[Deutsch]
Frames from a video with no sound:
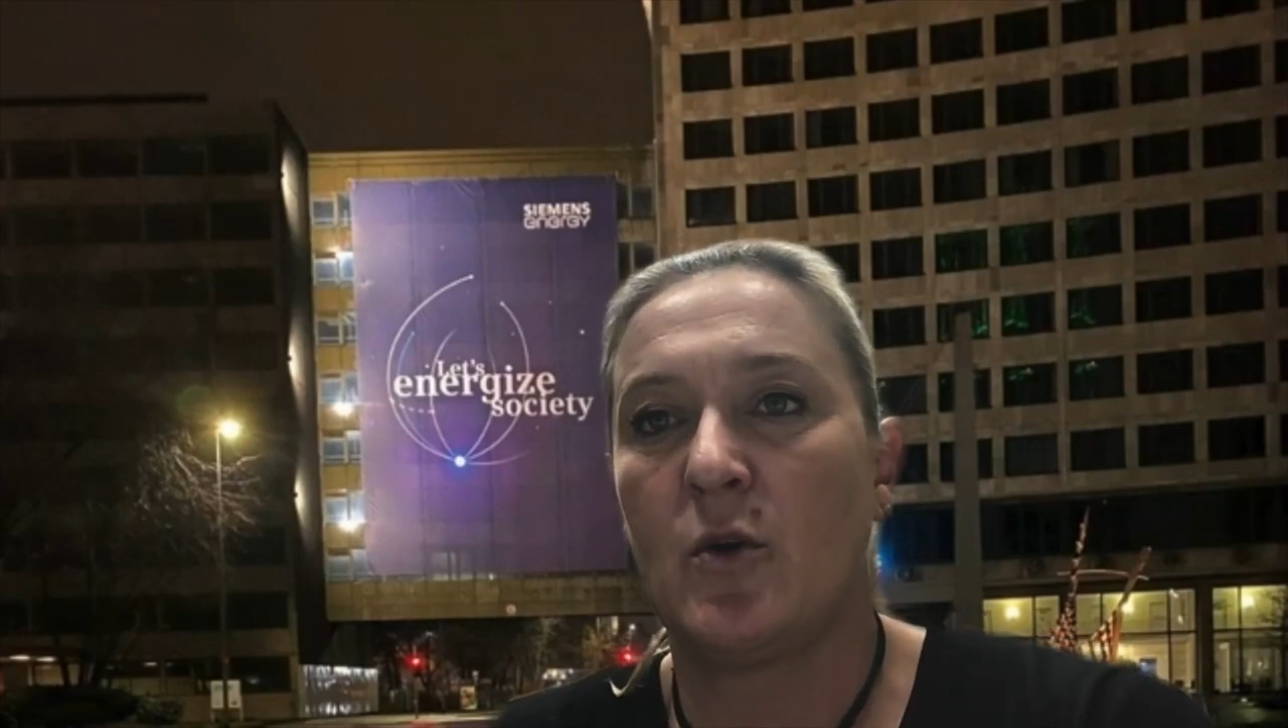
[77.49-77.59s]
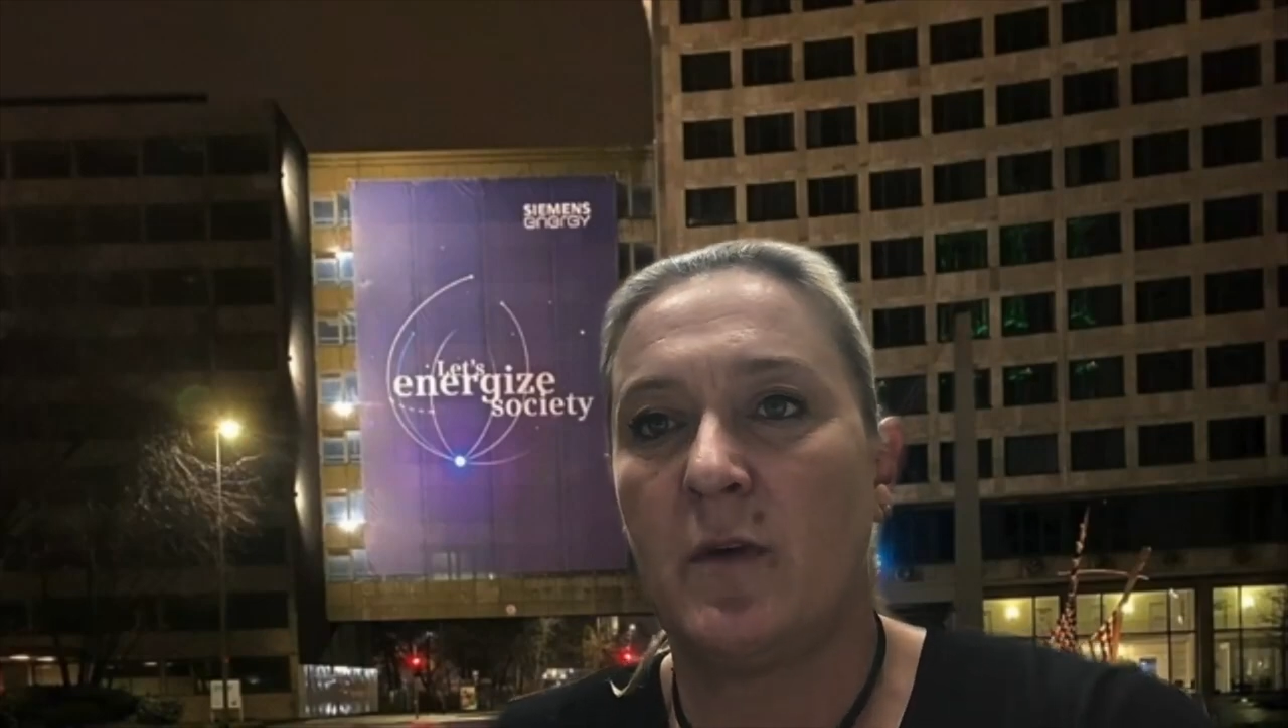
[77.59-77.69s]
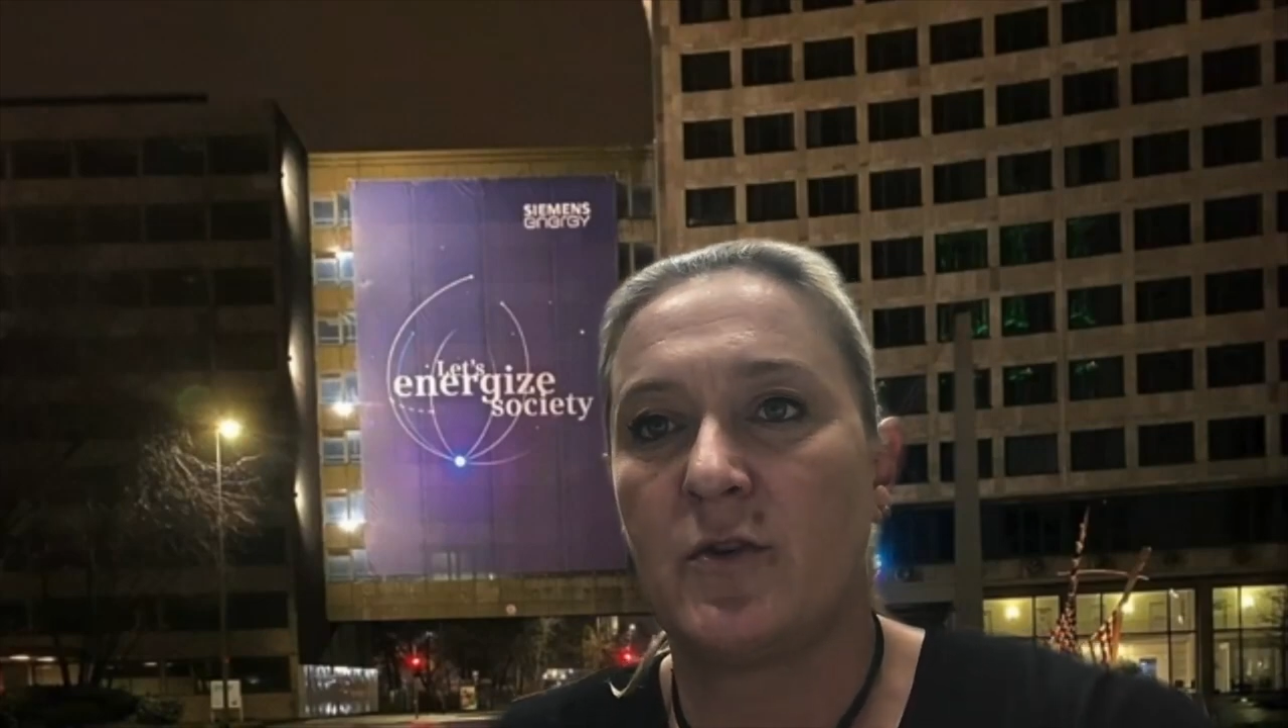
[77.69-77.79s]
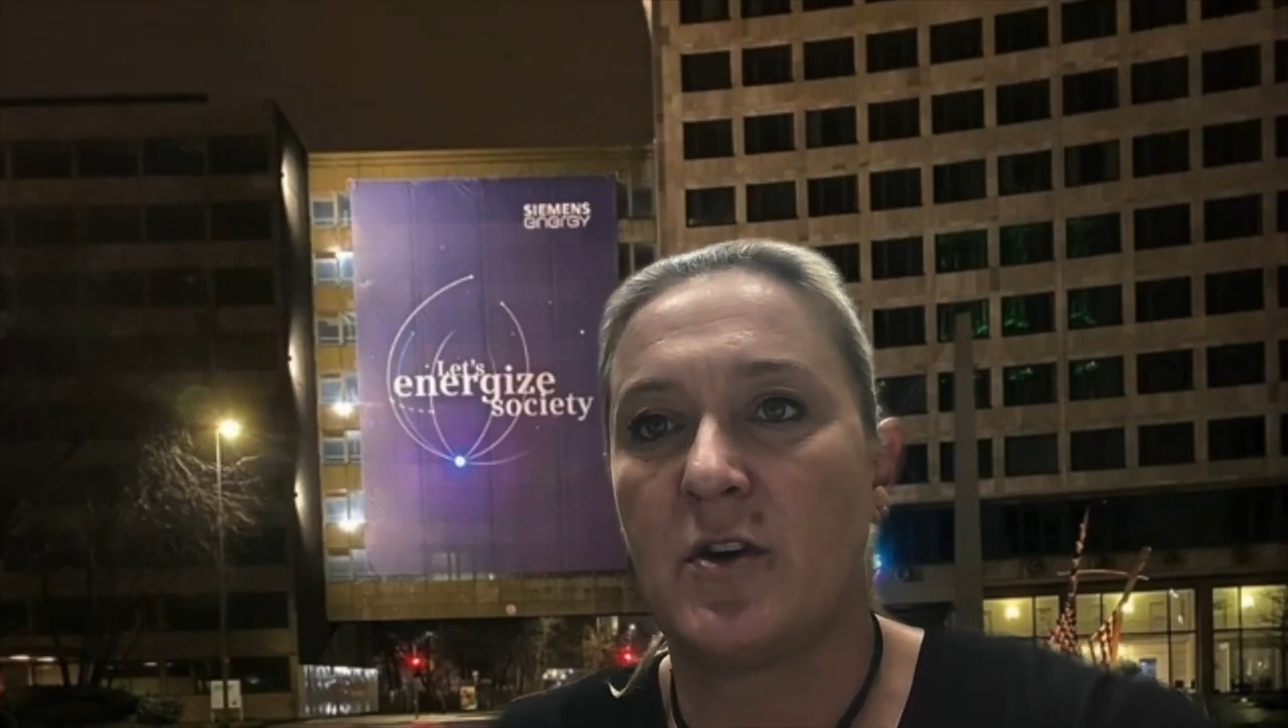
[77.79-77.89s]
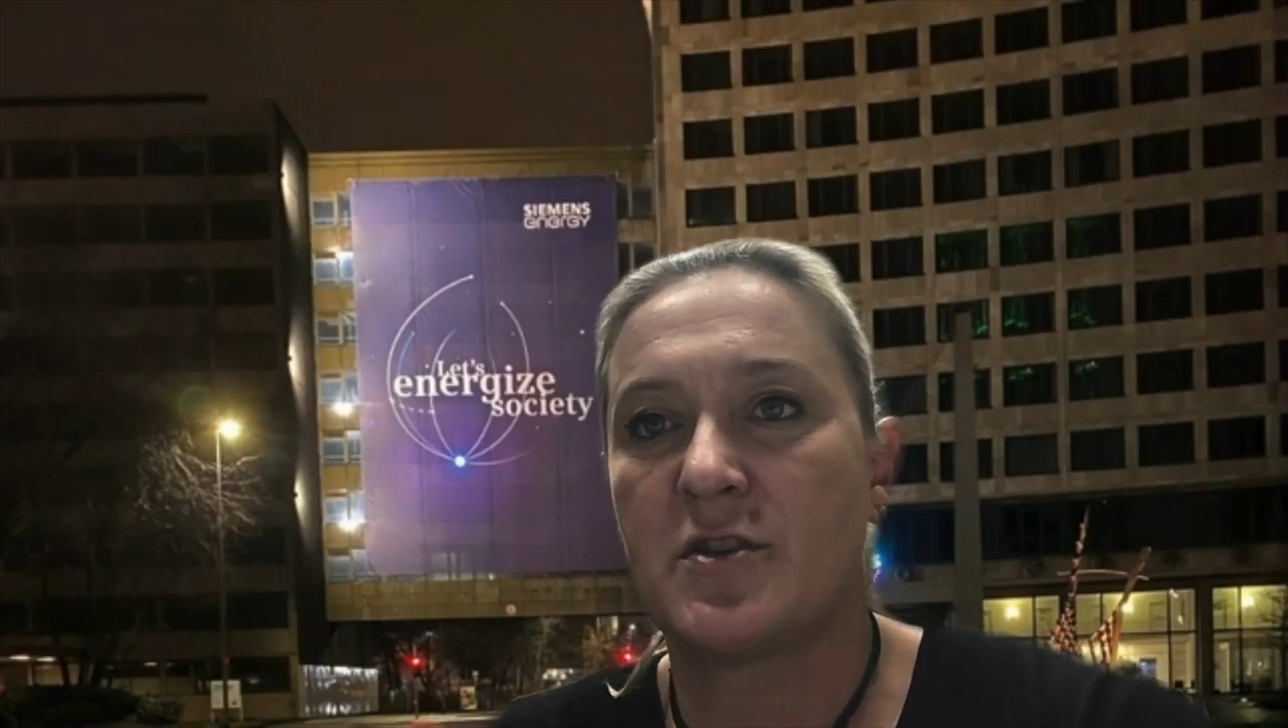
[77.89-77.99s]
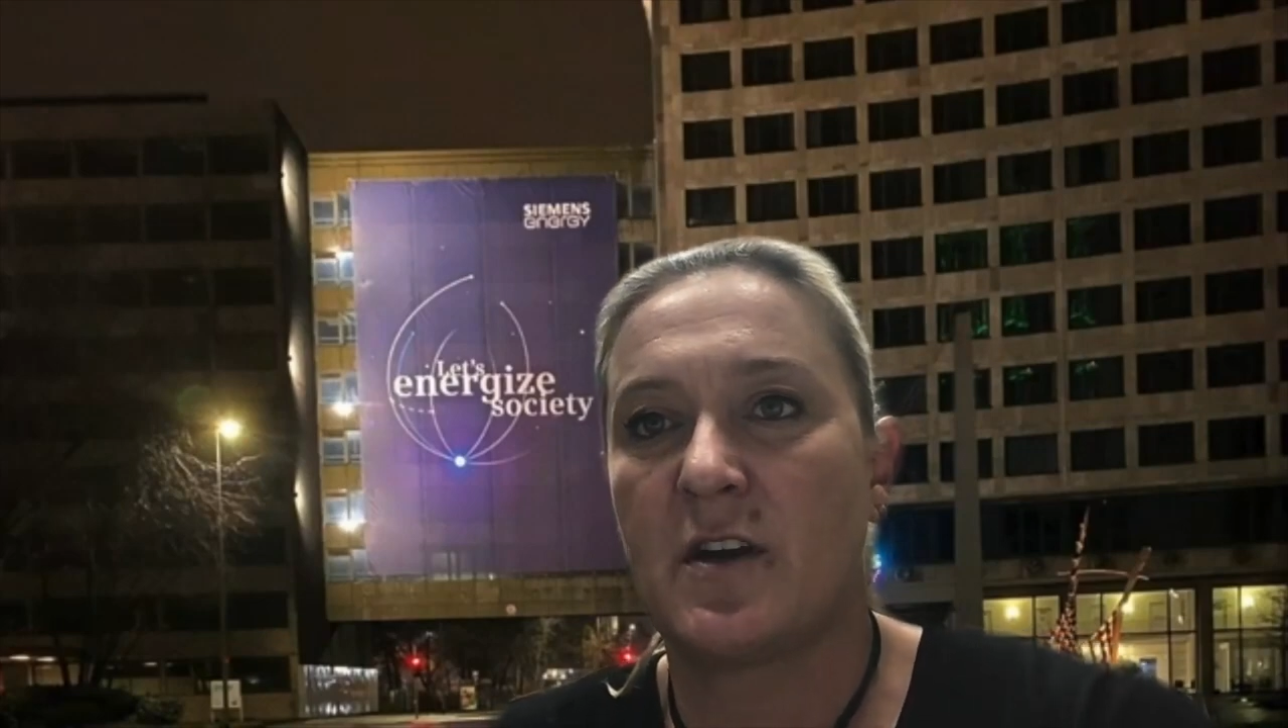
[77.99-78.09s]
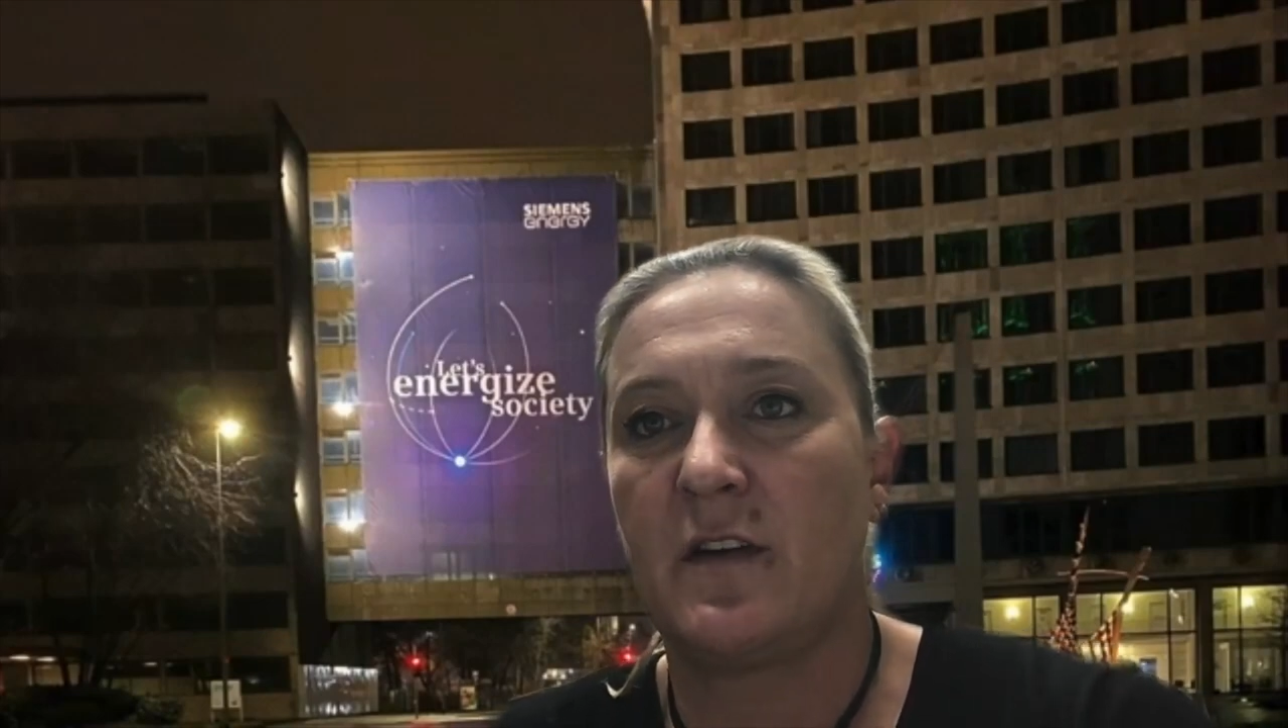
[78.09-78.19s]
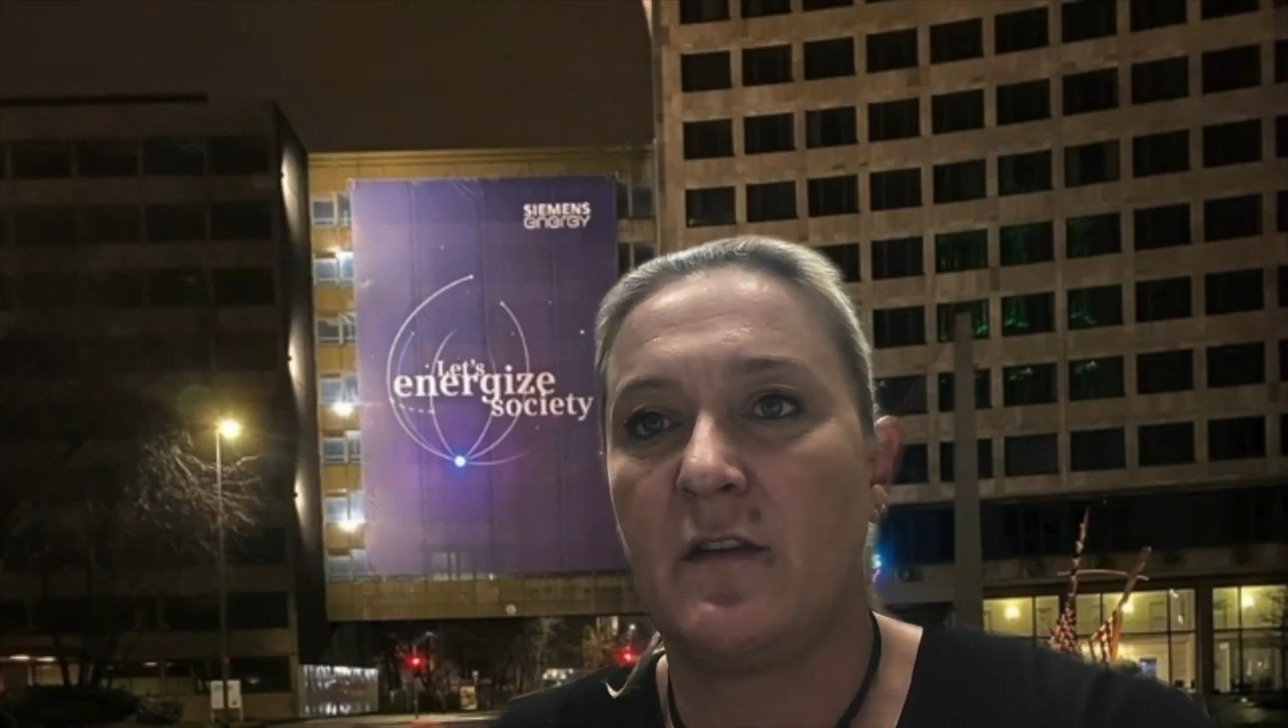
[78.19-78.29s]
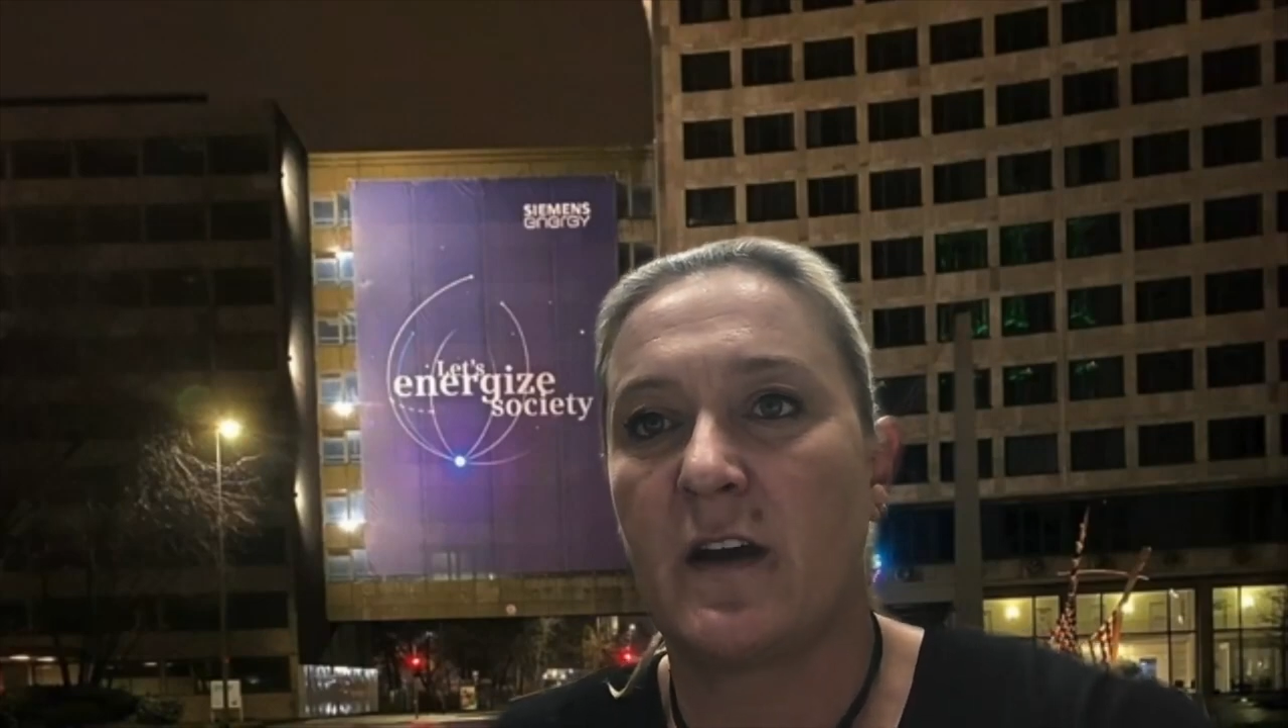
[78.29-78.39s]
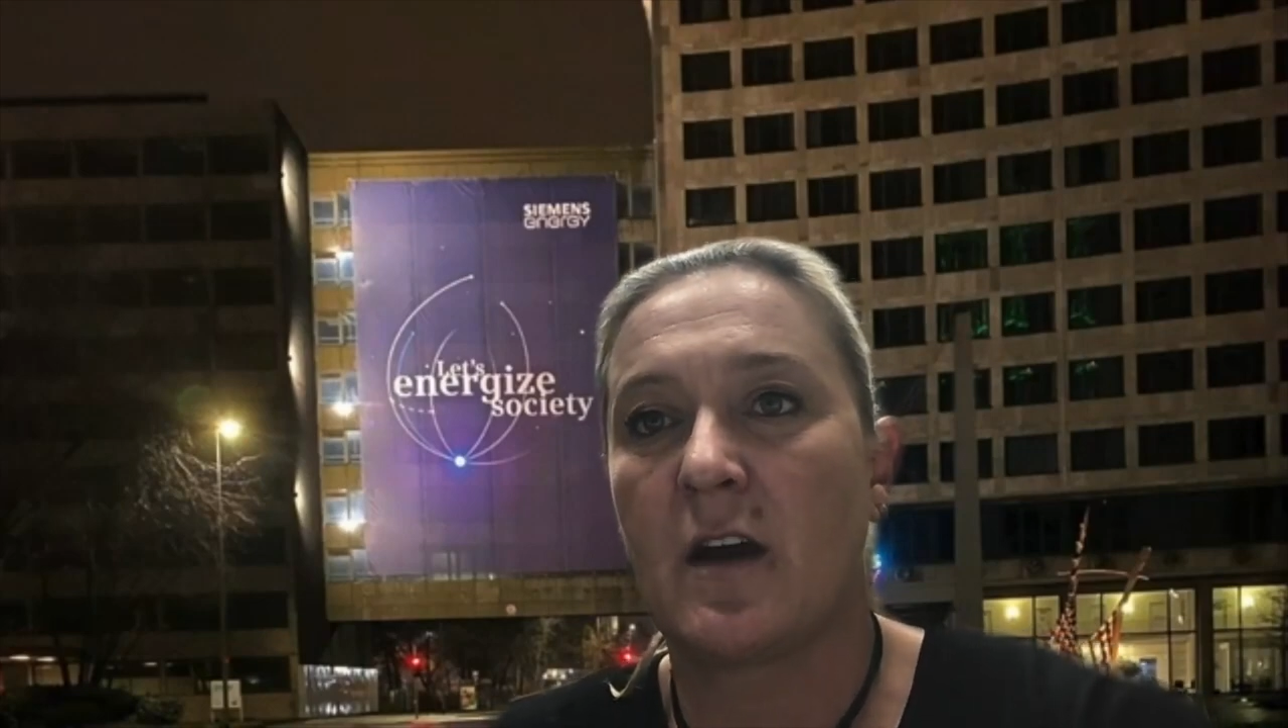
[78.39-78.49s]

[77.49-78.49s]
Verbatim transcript: über Deutschland hinweg